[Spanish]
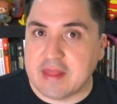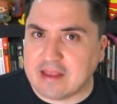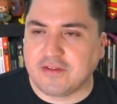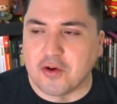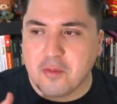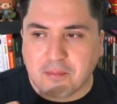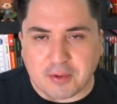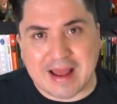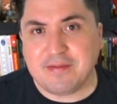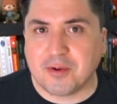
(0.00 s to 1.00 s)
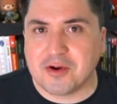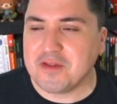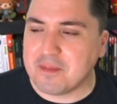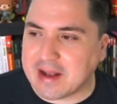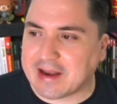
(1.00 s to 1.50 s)
De hecho,
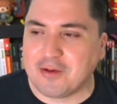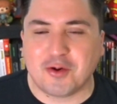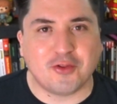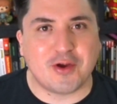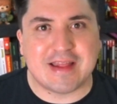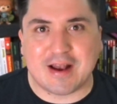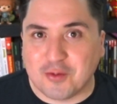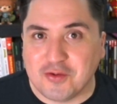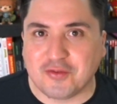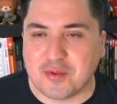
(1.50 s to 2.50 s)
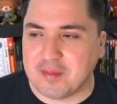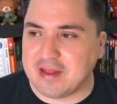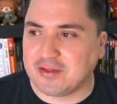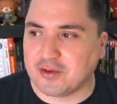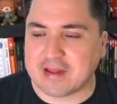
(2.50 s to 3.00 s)
Brightburn me recordó en algunos
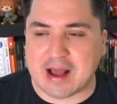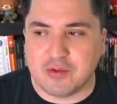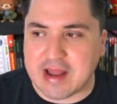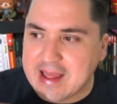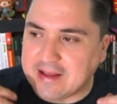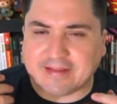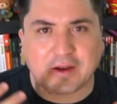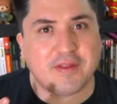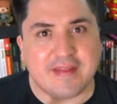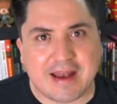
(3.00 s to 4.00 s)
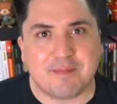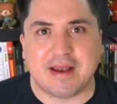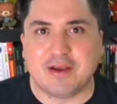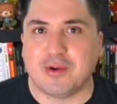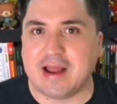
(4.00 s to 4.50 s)
momentos a una extraordinaria
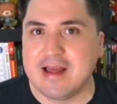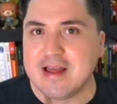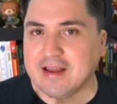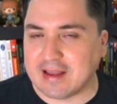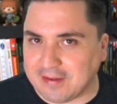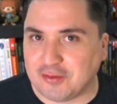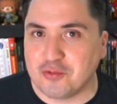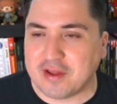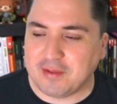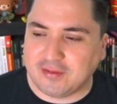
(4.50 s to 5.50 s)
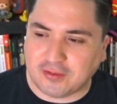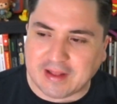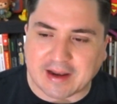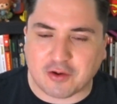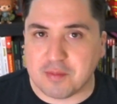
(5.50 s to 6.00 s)
película que si tú no has visto
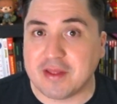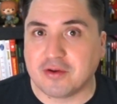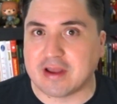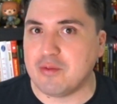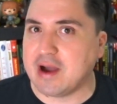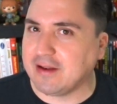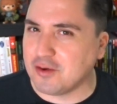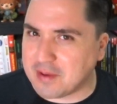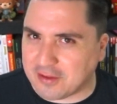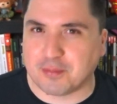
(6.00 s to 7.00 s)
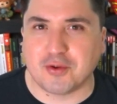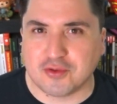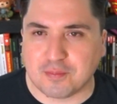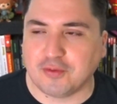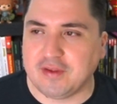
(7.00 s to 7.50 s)
te recomiendo que lo hagas lo más
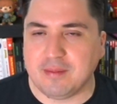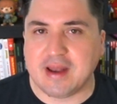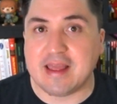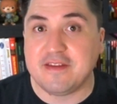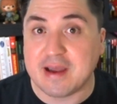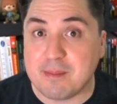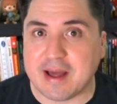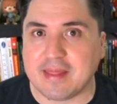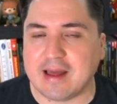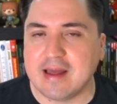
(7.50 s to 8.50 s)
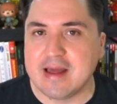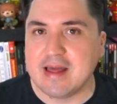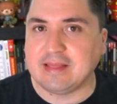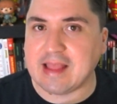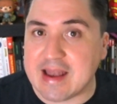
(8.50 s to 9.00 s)
pronto posible llamada
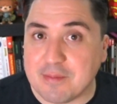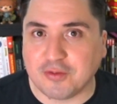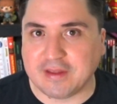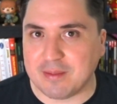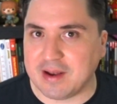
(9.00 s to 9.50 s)
Tenemos que